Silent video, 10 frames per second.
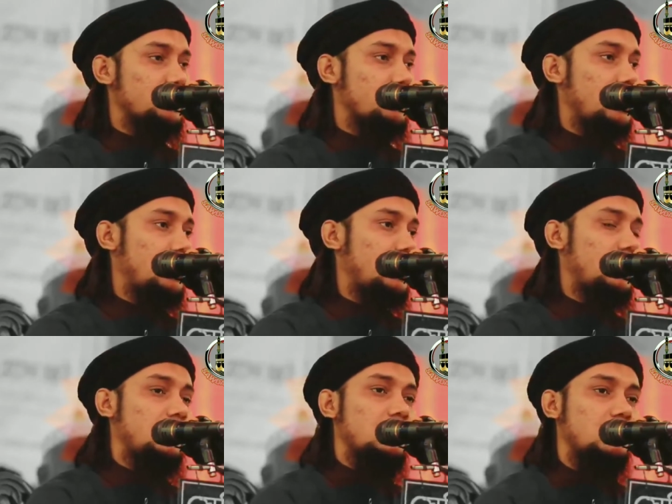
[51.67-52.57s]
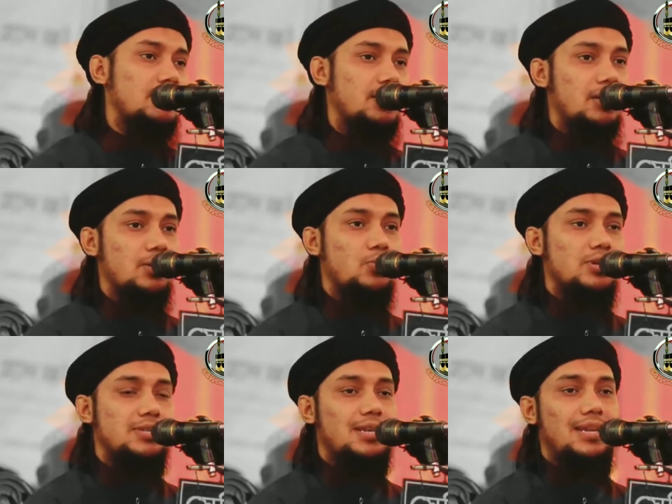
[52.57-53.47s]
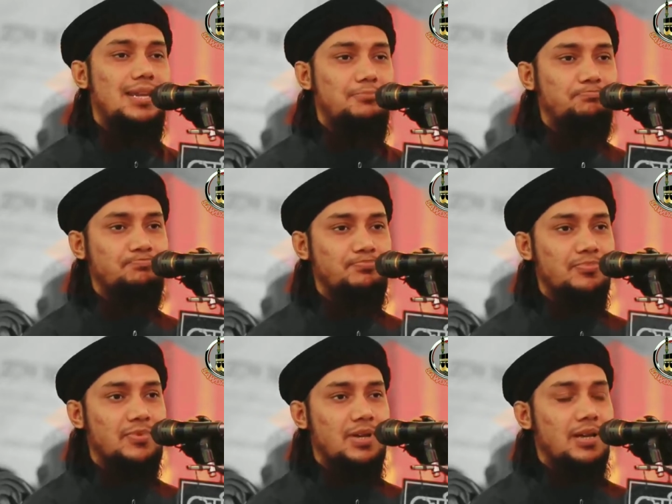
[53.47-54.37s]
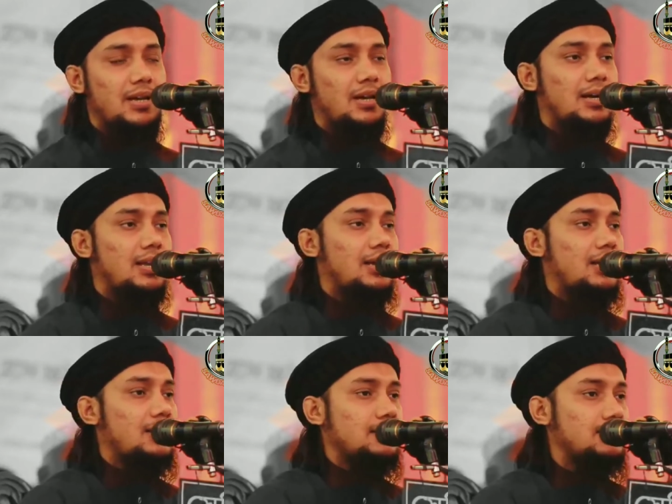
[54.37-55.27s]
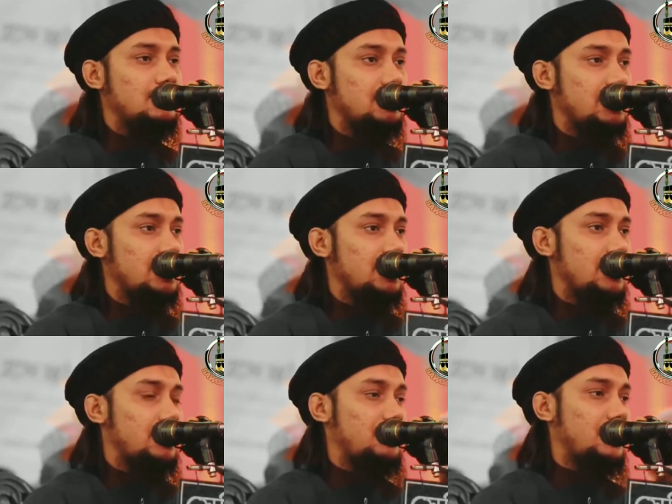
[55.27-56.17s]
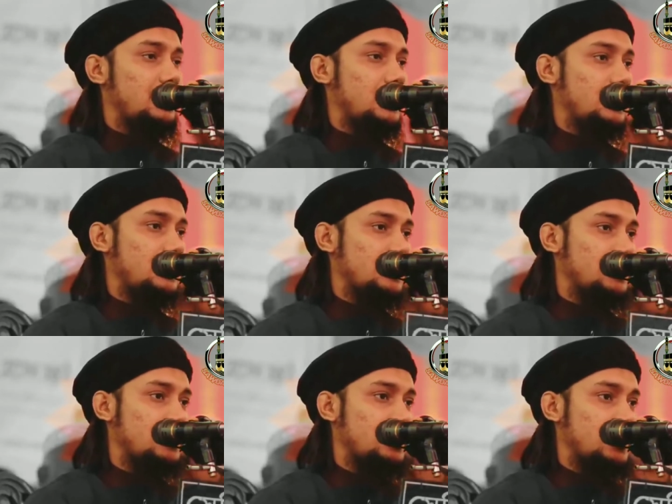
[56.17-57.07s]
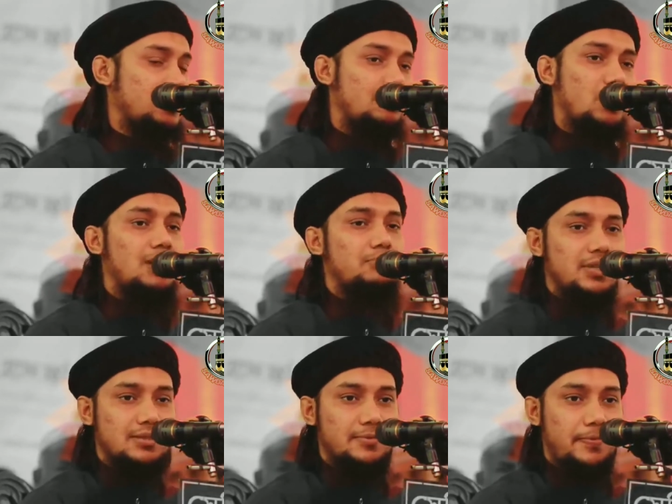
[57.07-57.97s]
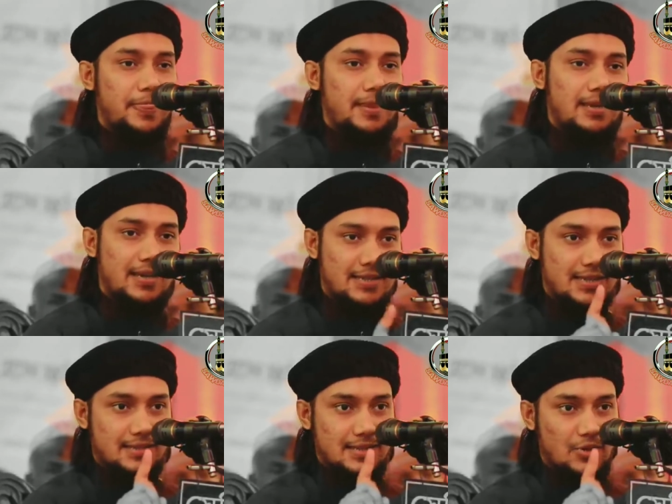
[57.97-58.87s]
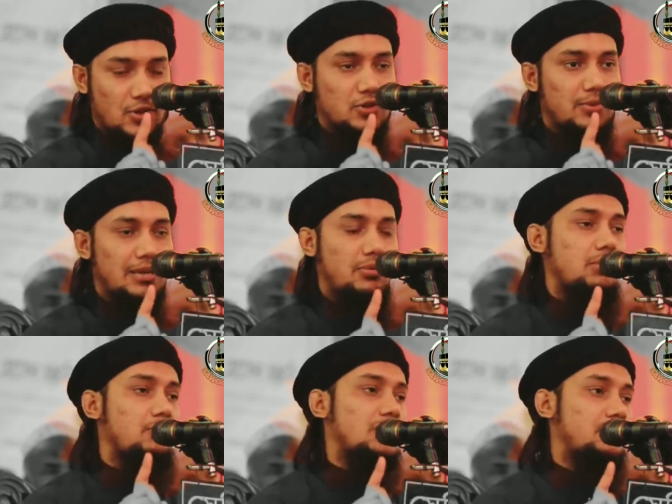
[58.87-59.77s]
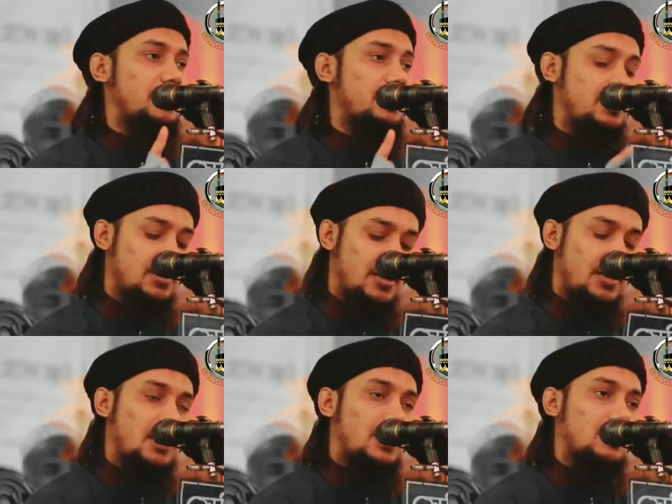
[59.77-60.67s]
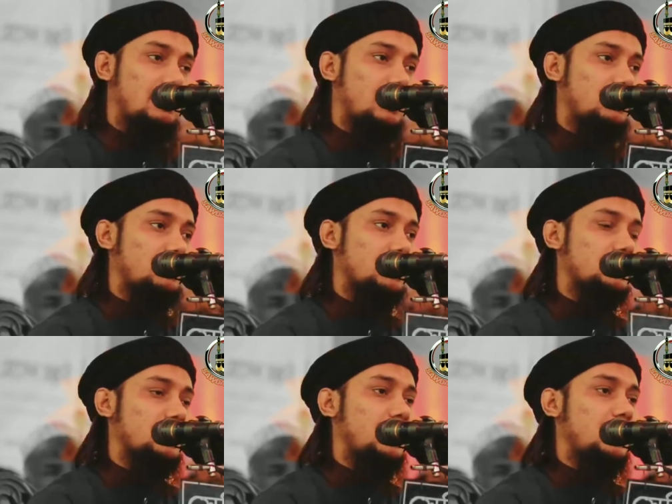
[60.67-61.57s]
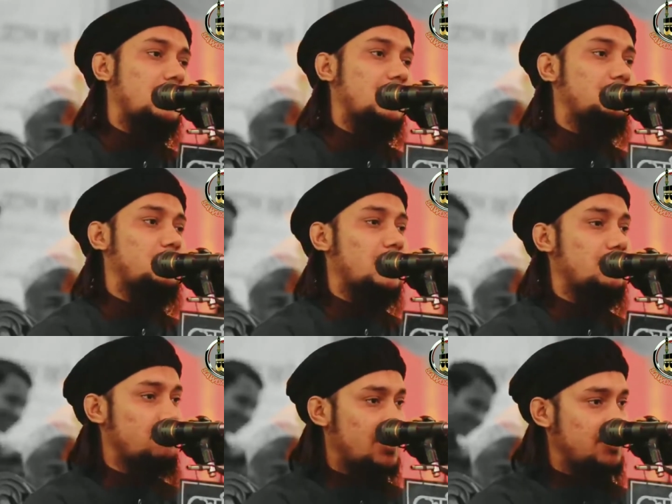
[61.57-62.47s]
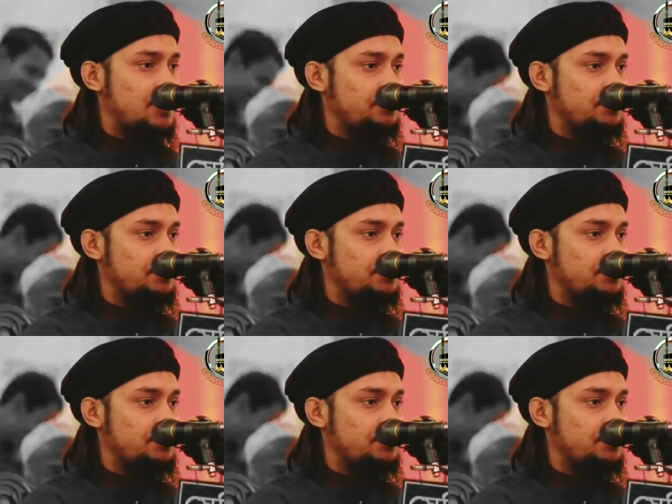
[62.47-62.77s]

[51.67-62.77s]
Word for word: সল্লি ওয়াসাল্লিম আলা নবীন মুহাম্মদ এটা একটা অথবা এভাবে বলতে পারেন আল্লাহ সাল্লি আলা মুহাম্মদ